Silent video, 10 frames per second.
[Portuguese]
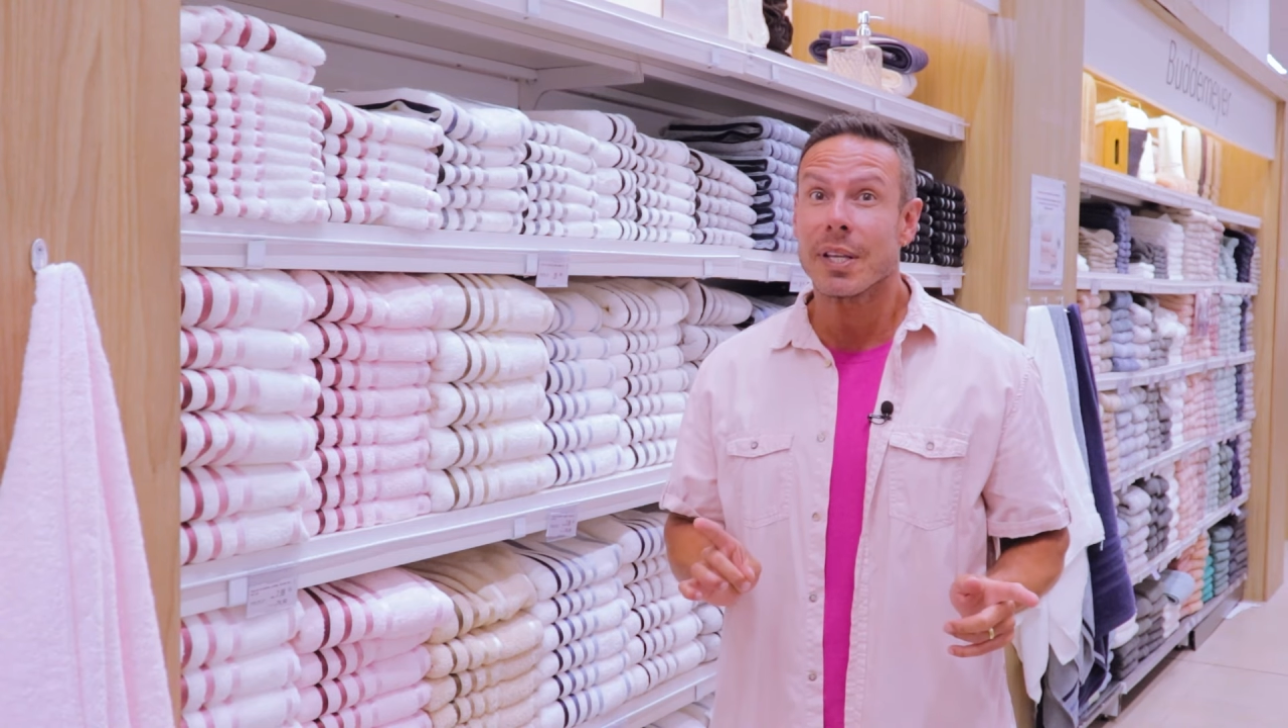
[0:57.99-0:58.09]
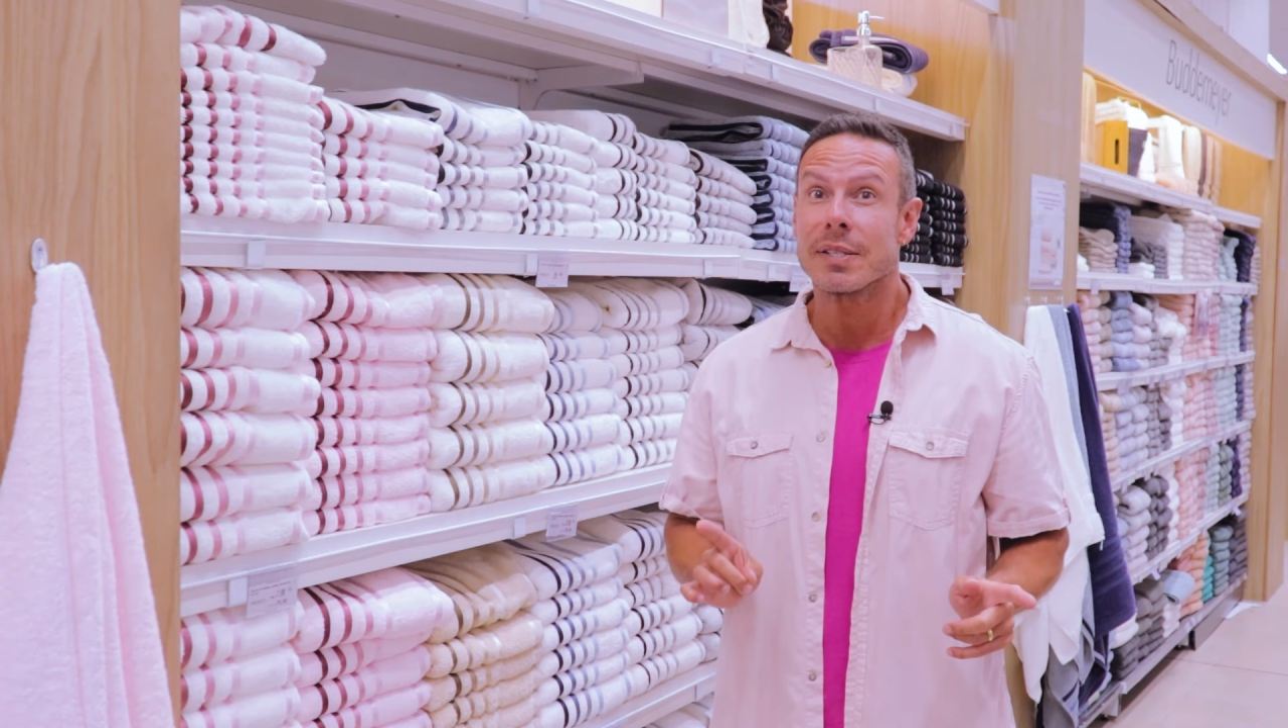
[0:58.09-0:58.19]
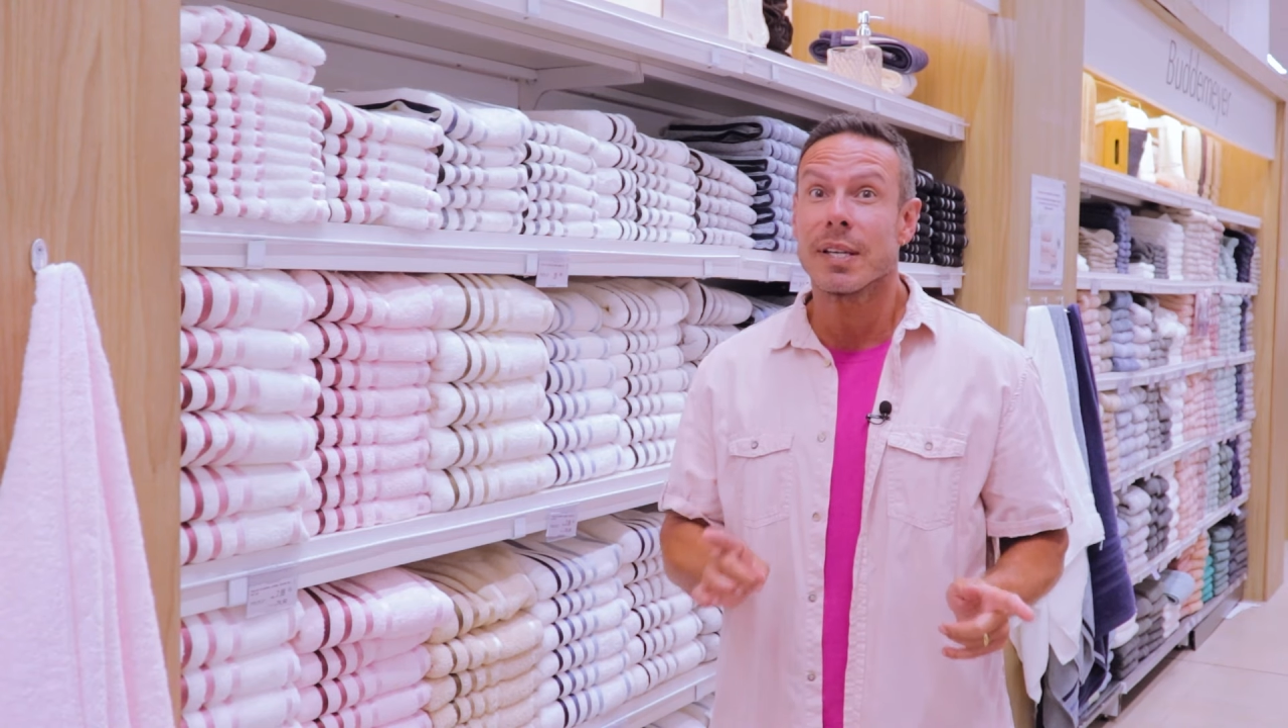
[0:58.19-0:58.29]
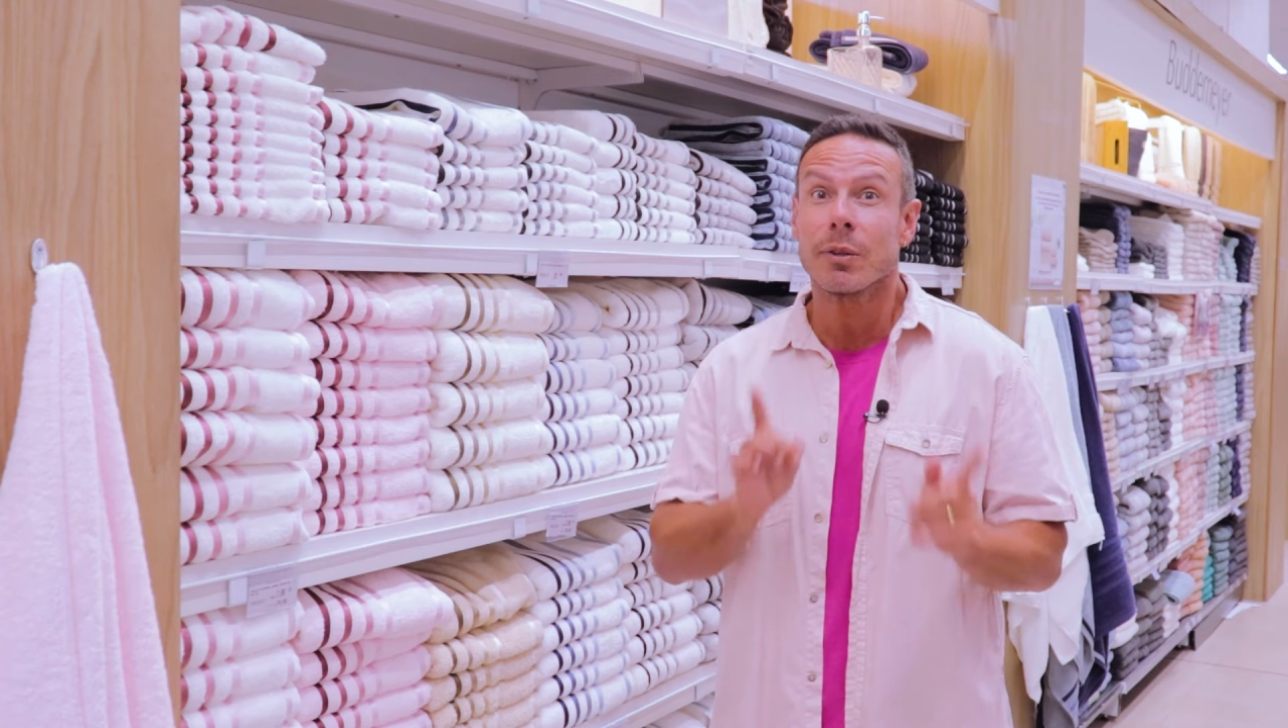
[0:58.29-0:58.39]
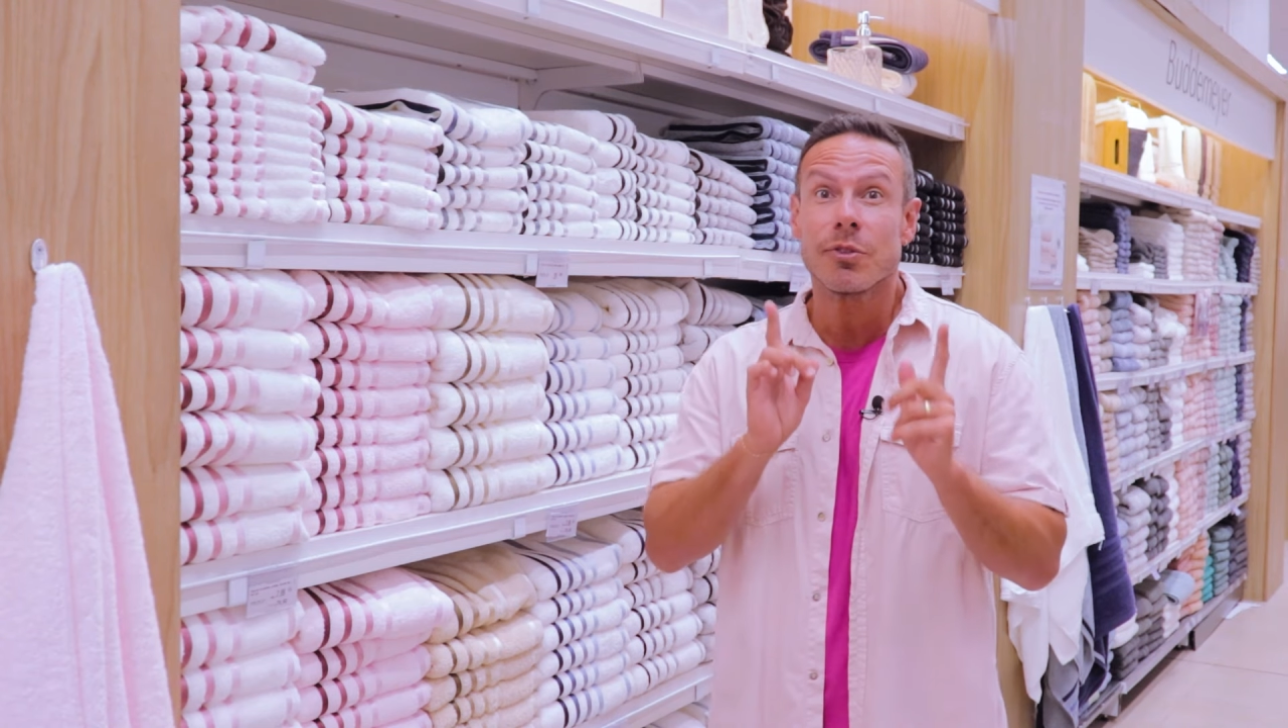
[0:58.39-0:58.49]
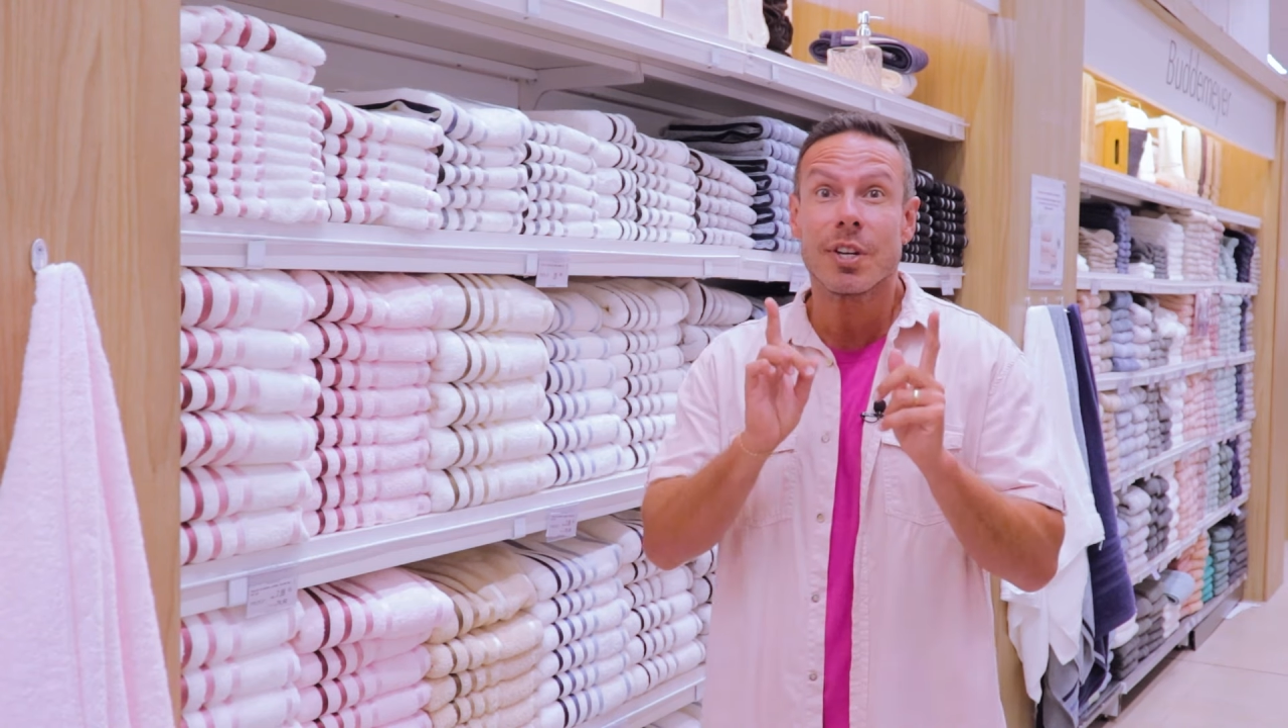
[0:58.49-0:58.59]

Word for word: tecidos